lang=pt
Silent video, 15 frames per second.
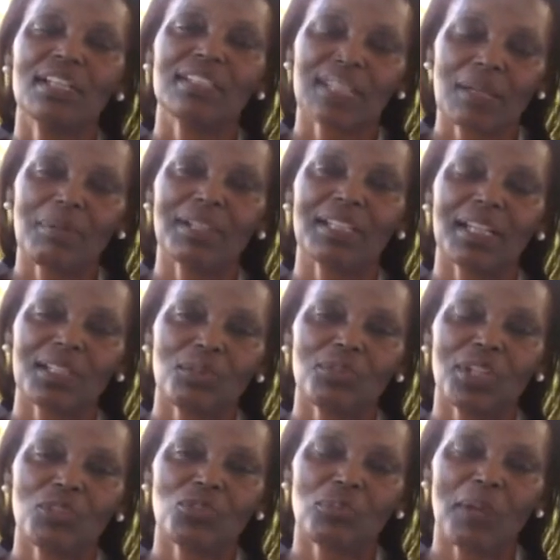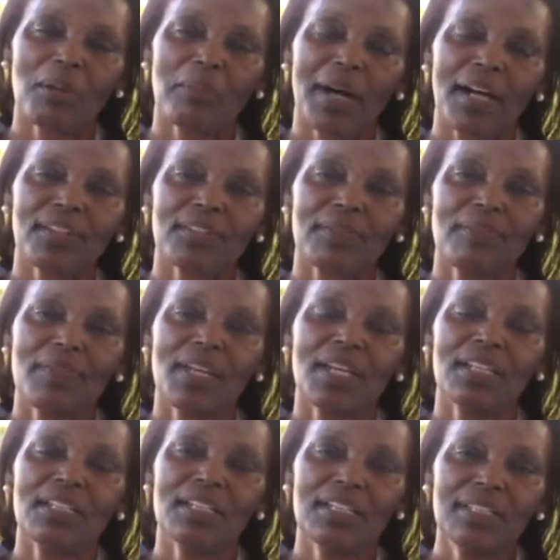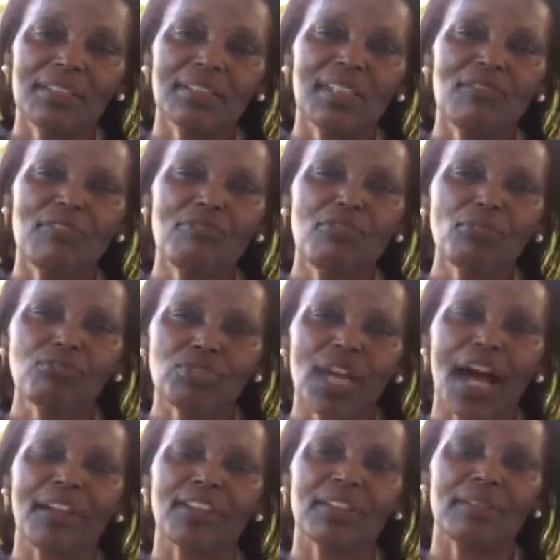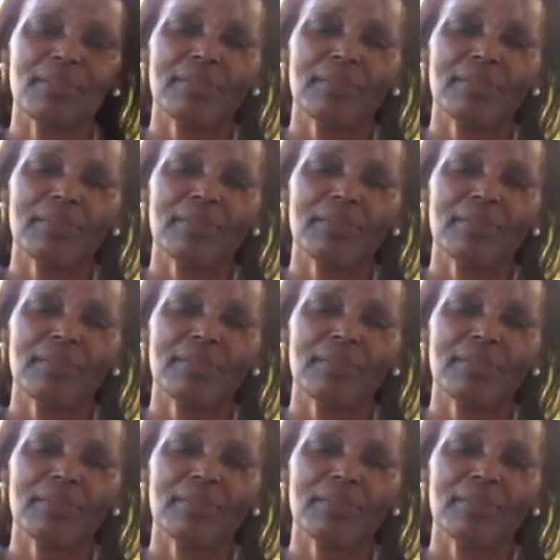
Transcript: trabalhando em União dos Palmares e tive vontade